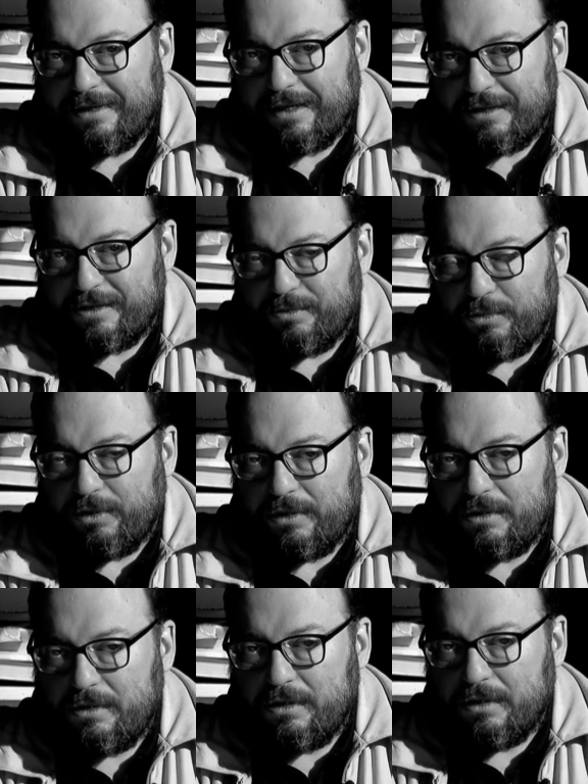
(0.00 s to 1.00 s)
гораздо более
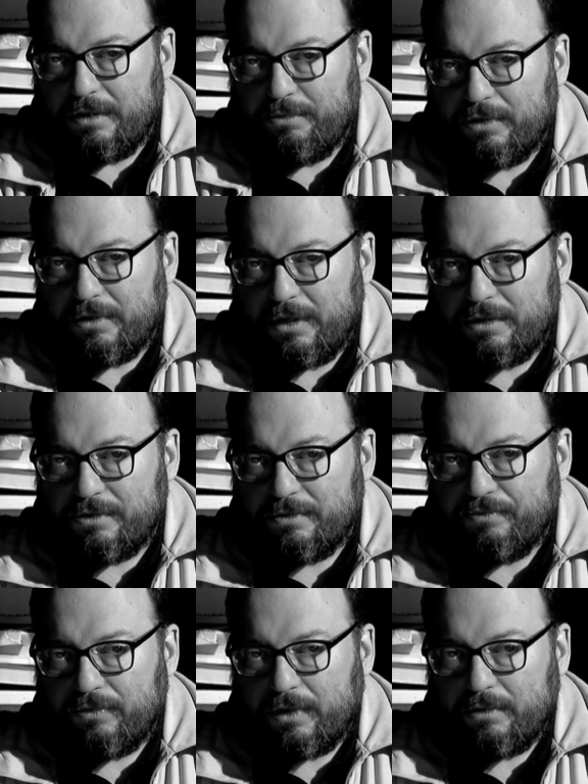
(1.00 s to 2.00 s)
сильной по
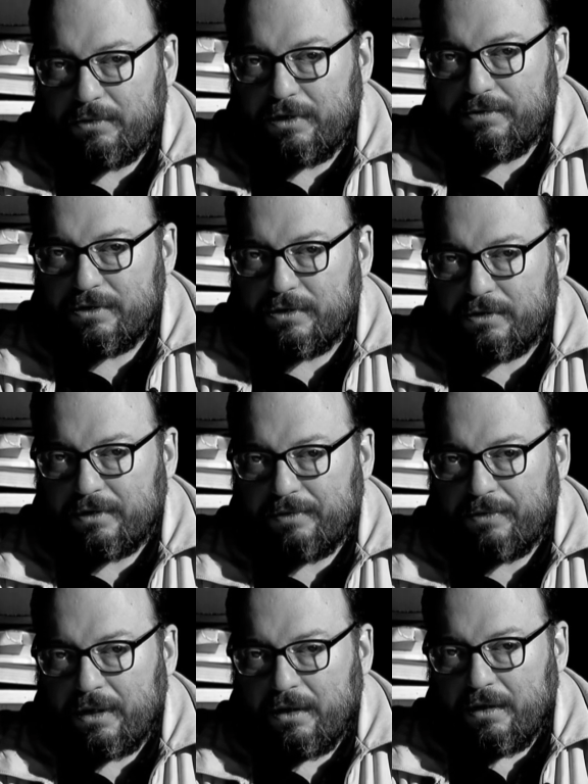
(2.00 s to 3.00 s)
классу, более высокой,
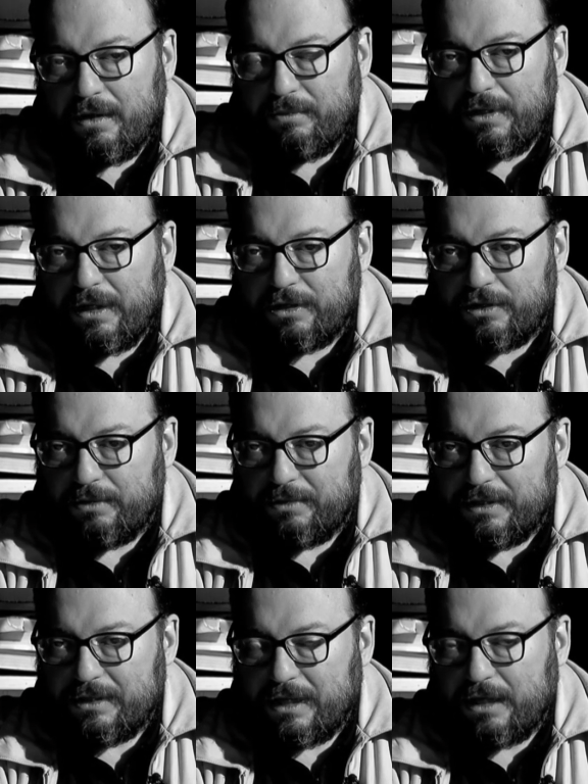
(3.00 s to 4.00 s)
мы
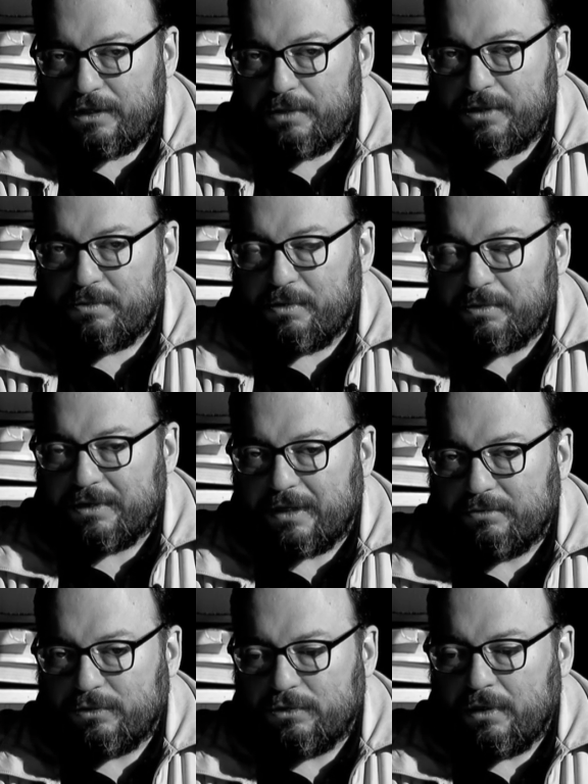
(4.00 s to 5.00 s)
ошиблись. А ошиблись мы
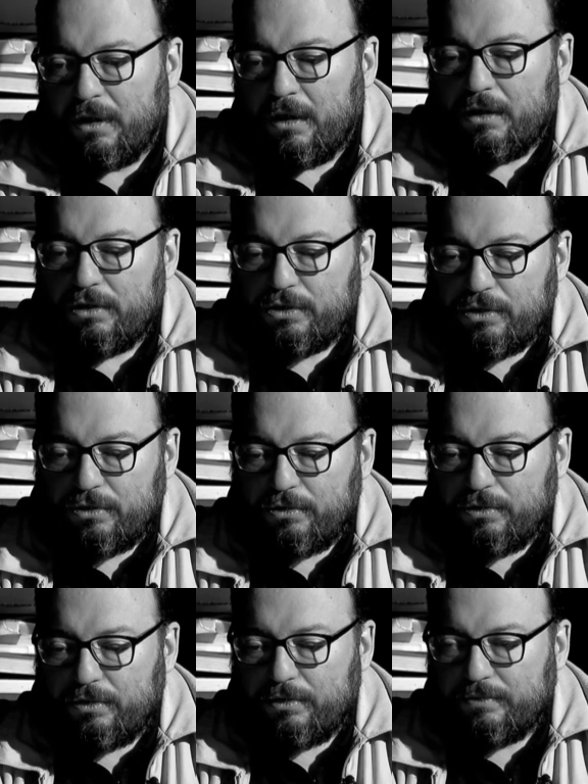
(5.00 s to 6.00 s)
потому, что... Да,
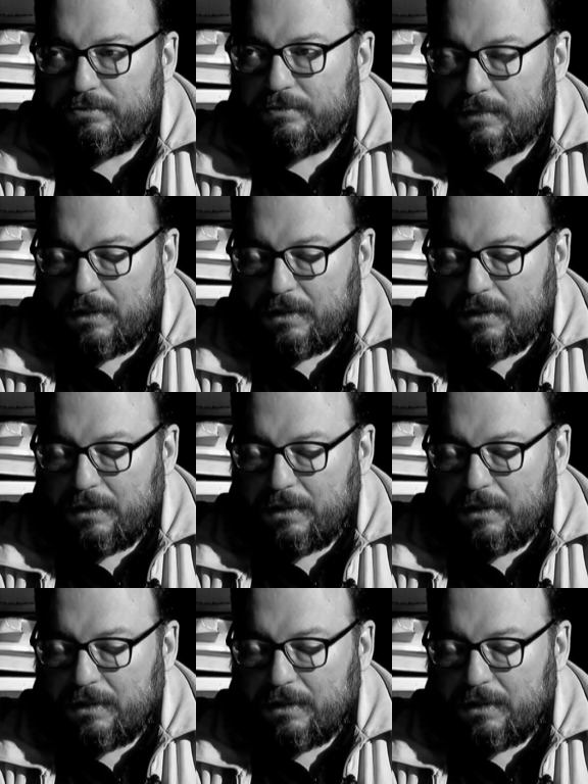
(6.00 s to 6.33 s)
вот, да. Я